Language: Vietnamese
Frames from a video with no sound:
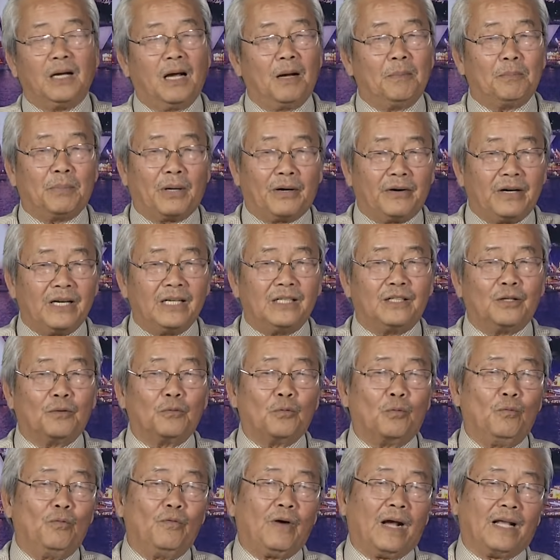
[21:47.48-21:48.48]
ờ, Paris thì
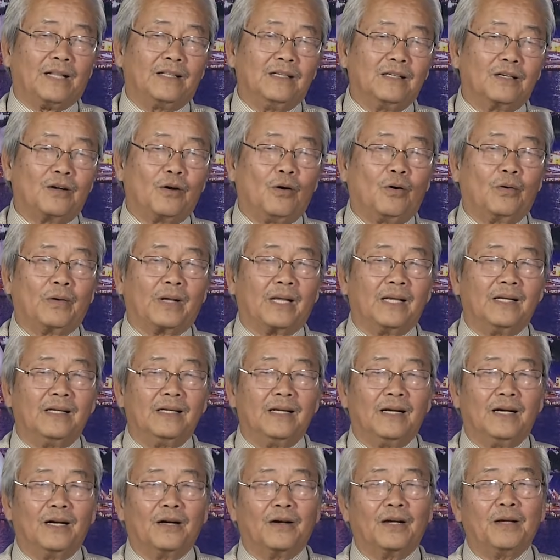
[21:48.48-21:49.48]
cũng vậy thưa cô
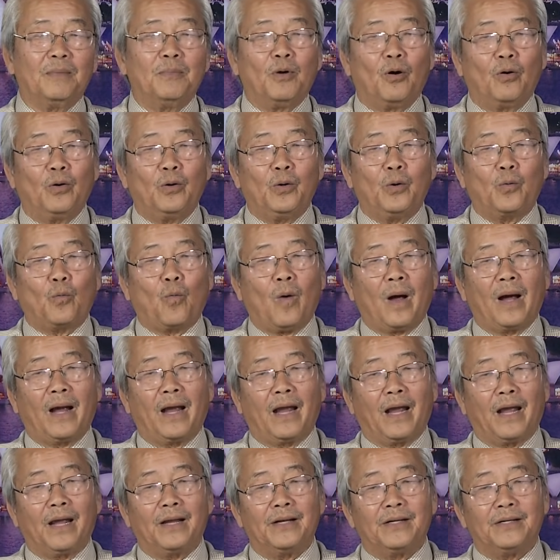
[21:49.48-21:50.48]
cái ờ, cái mối quan
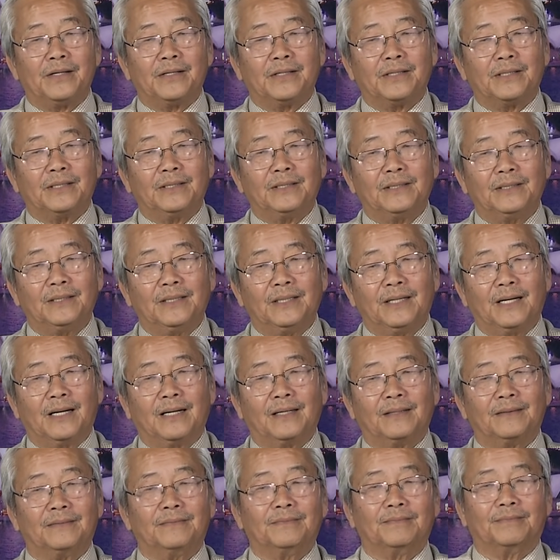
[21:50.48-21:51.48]
hệ
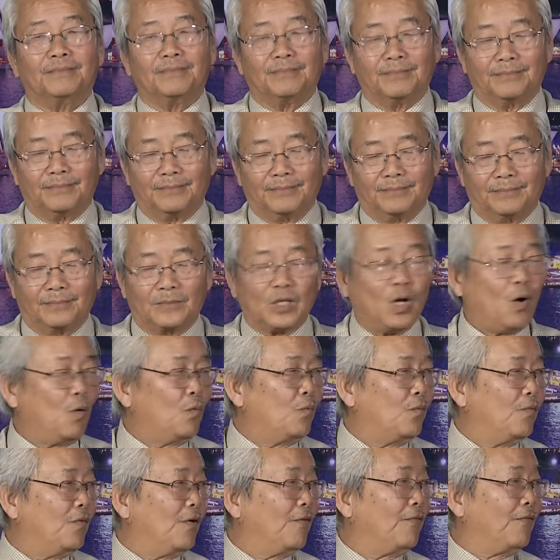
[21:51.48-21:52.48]
giữa
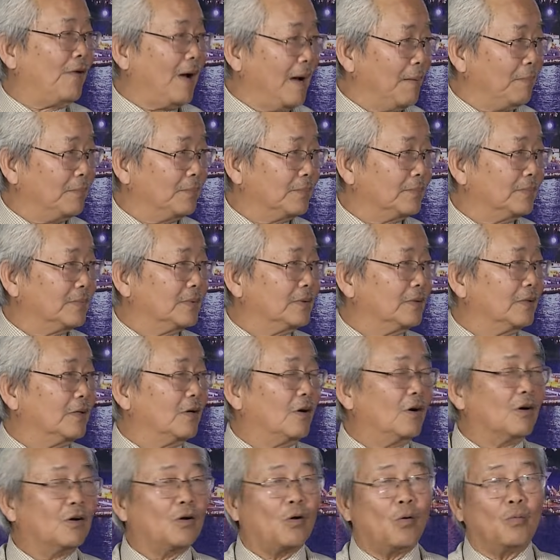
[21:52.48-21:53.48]
Úc và Pháp
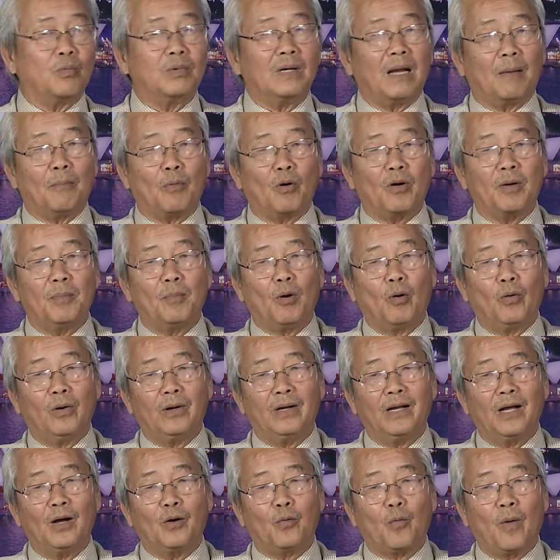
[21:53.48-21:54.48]
nó cũng là một cái
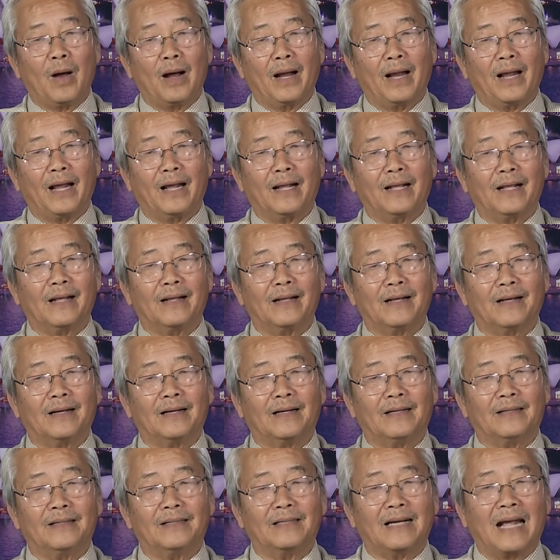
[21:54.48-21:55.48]
mối quan hệ
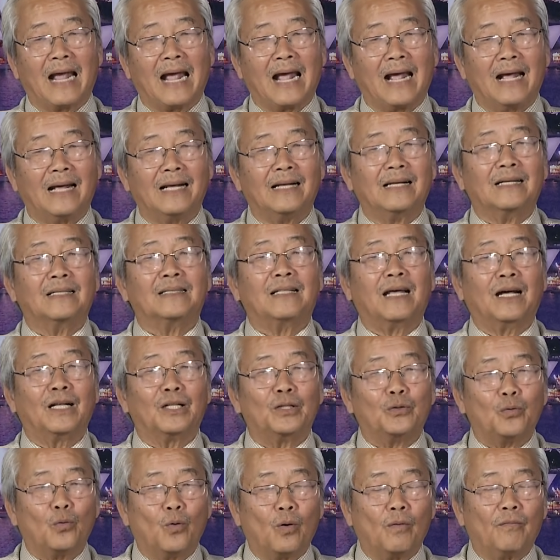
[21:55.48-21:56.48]
khá
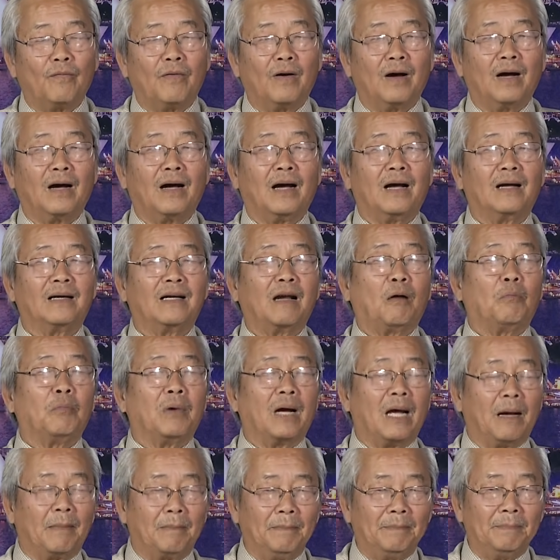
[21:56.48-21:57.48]
thân thuộc và nồng
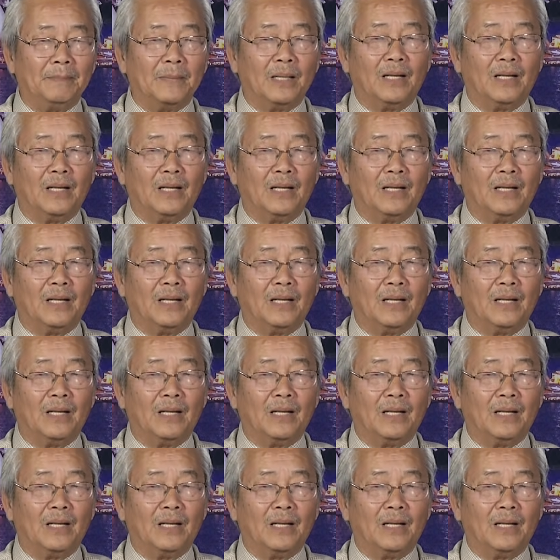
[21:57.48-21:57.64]
ấm